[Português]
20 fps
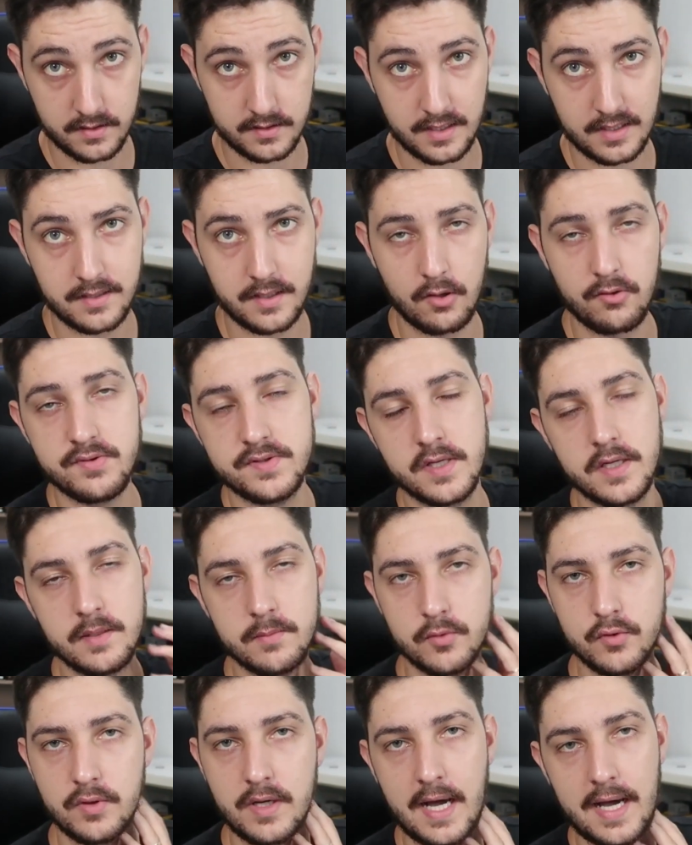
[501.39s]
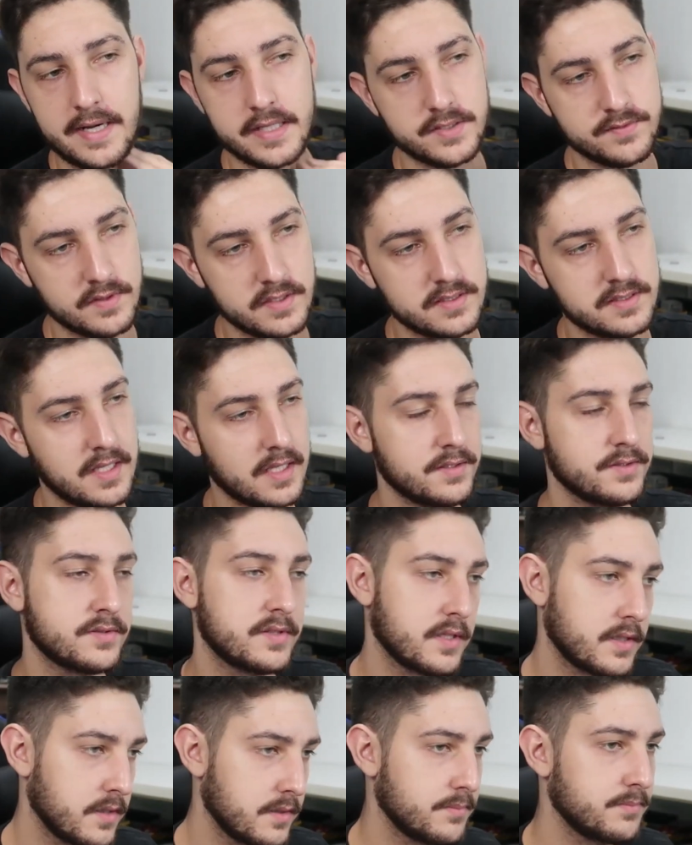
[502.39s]
Dá até um desânimo no cara, às vezes, né, de
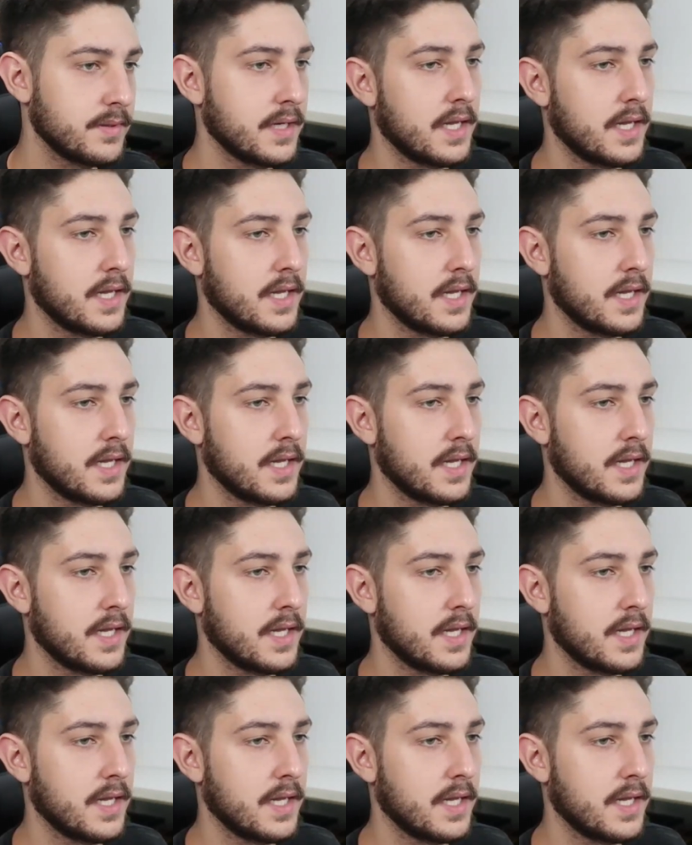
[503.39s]
ter que